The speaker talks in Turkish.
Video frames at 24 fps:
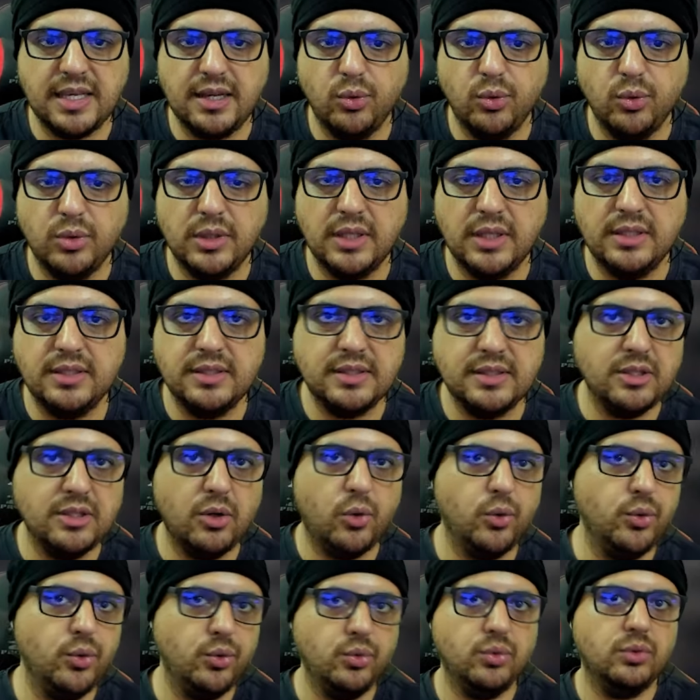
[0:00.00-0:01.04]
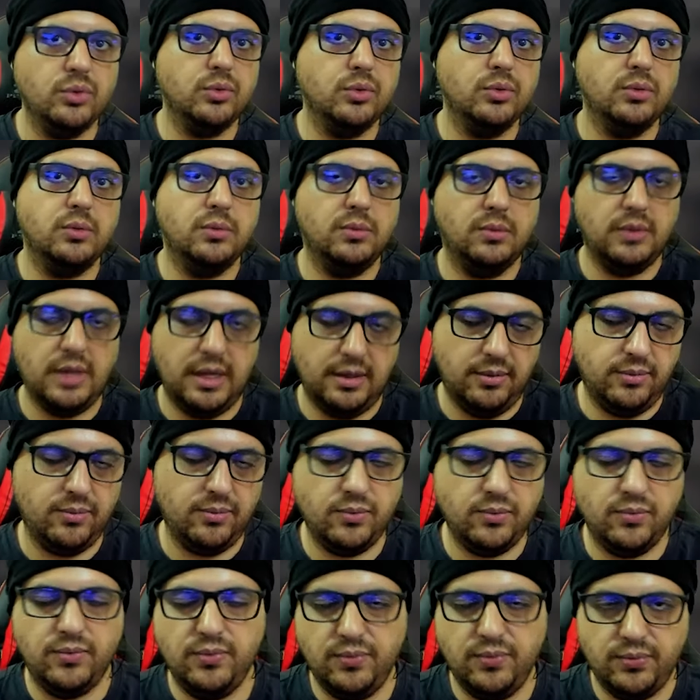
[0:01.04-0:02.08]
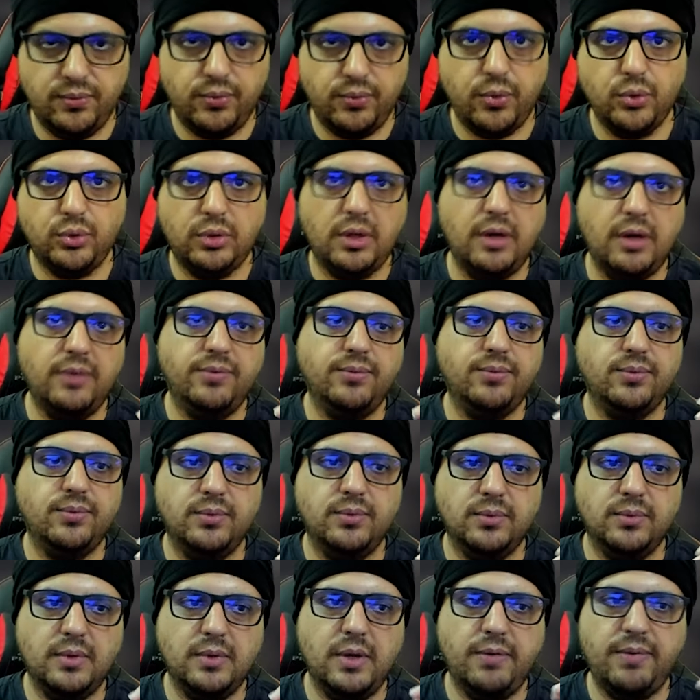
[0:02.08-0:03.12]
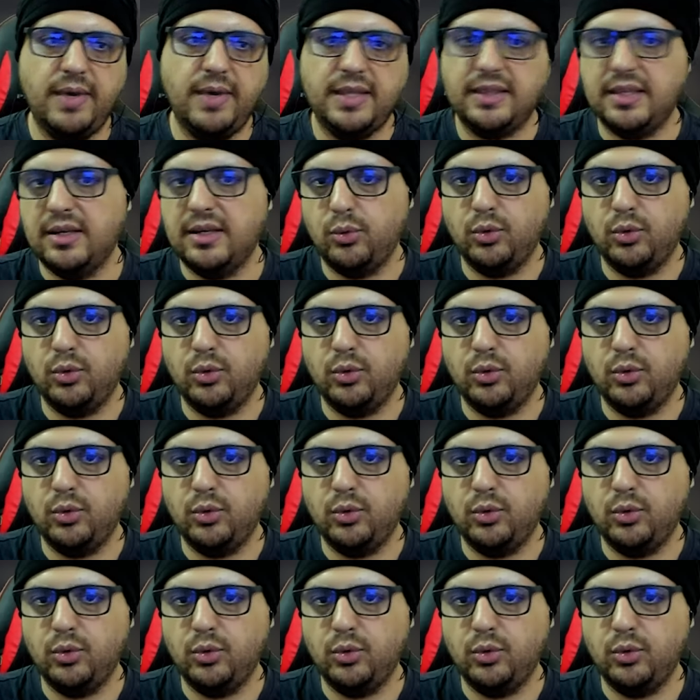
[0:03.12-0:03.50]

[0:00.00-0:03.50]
uyguladığınızda oyun yani fotoğraf efektleri